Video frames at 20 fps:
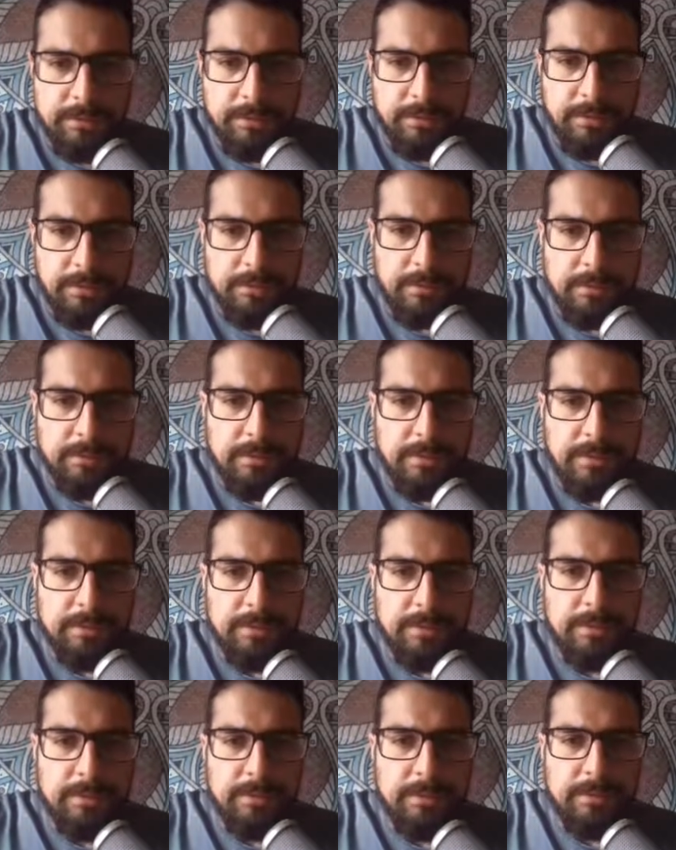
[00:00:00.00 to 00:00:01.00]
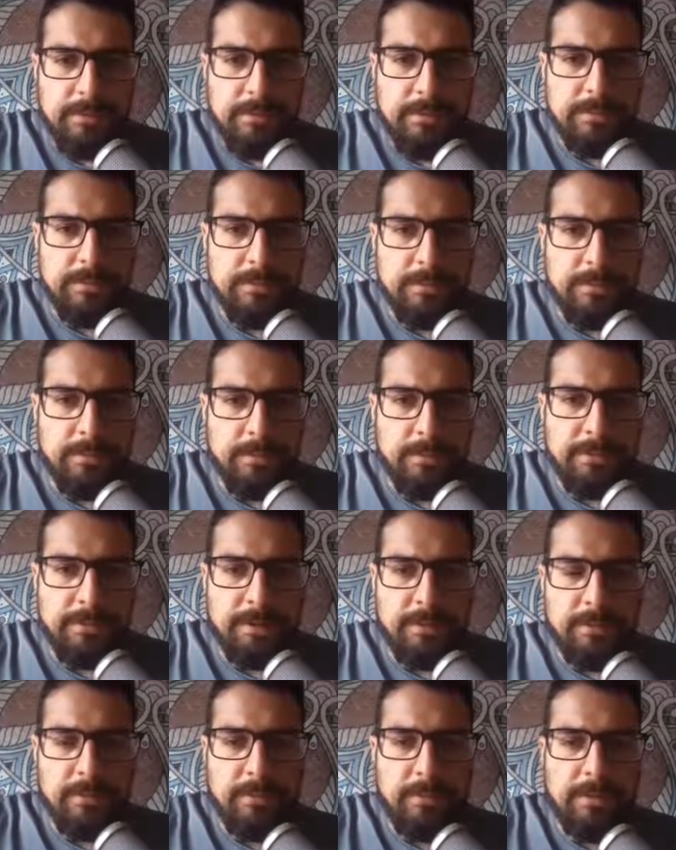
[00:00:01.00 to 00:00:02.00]
Ah, ich glaube,
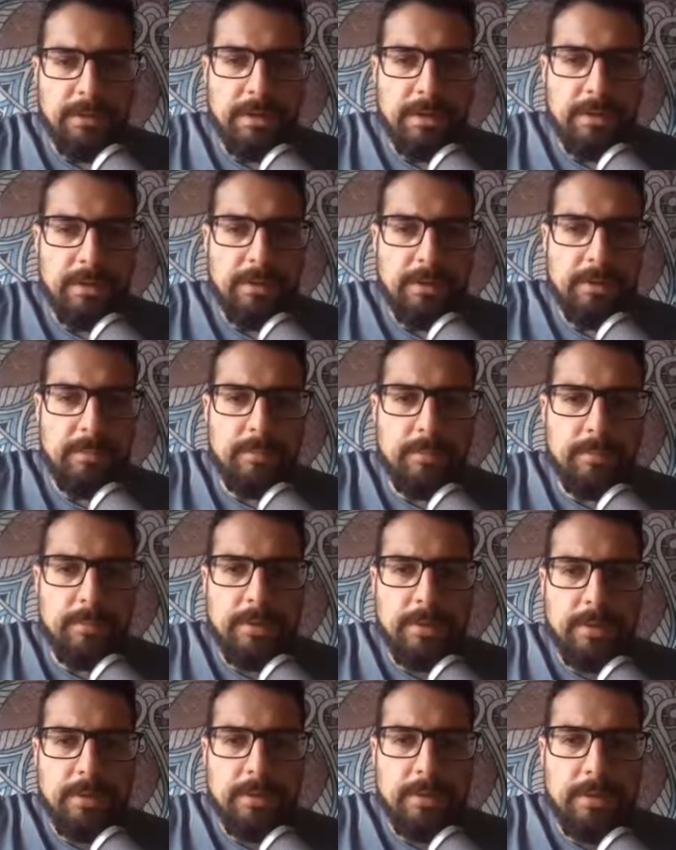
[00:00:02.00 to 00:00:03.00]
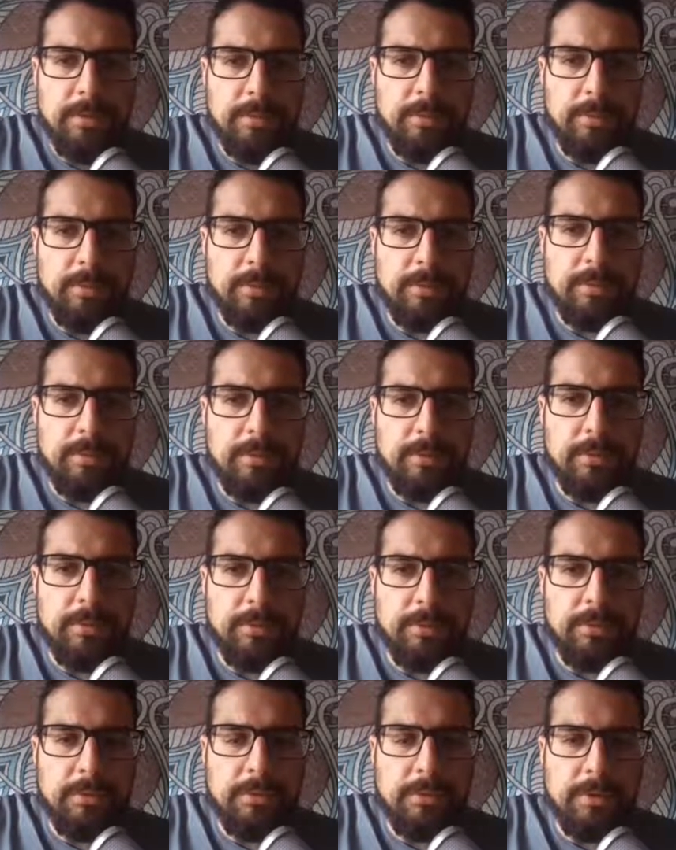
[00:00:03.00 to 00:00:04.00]
jetzt so langsam müsste
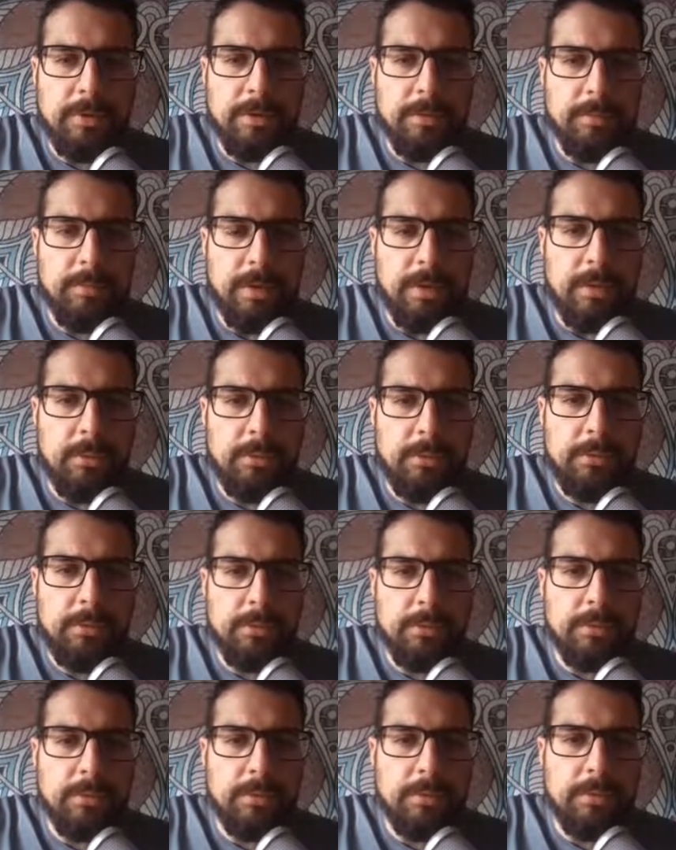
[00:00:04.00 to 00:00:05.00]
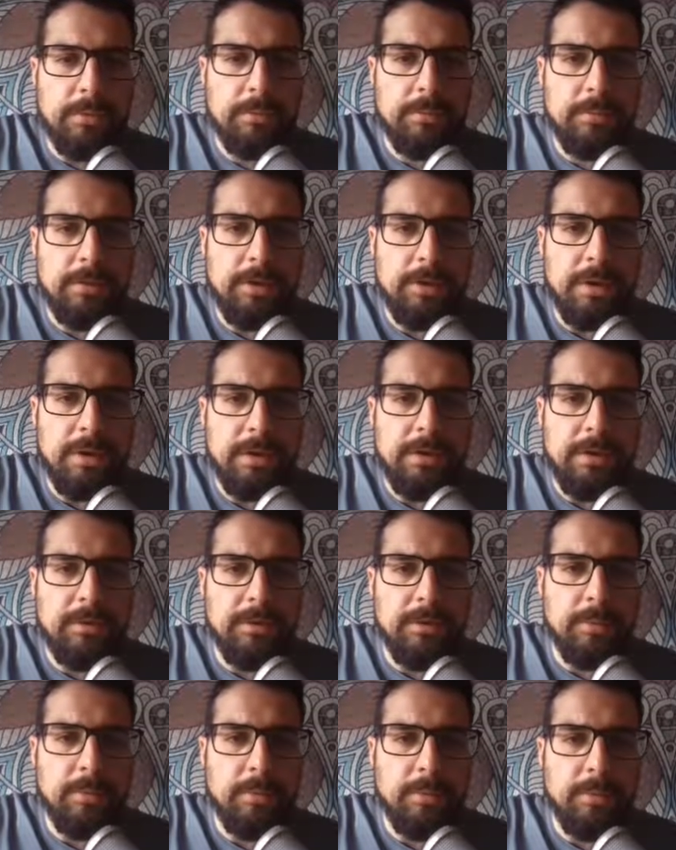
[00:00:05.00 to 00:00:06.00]
Krusk im Audiobereich
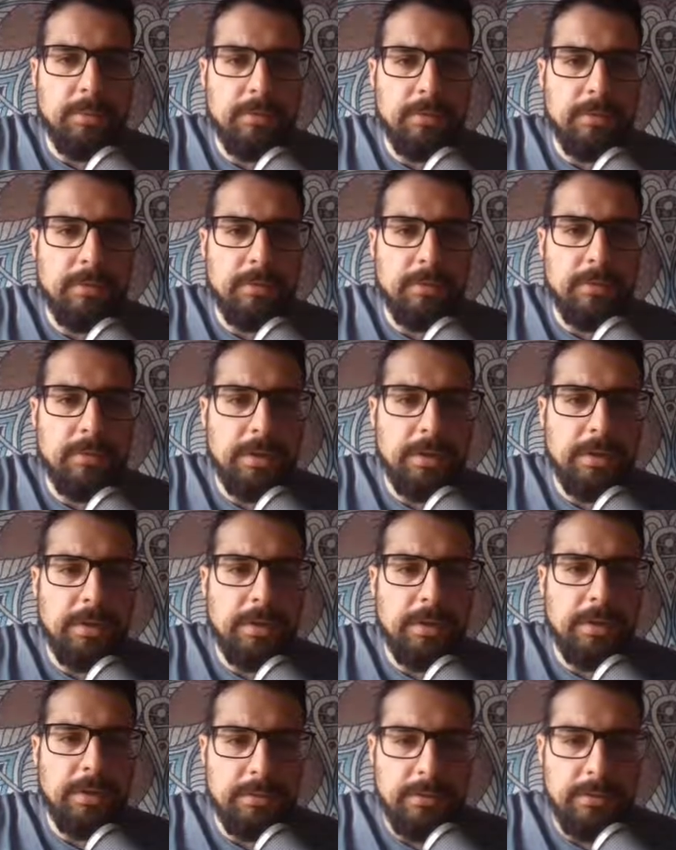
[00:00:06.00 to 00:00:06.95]
des Brunnens sein.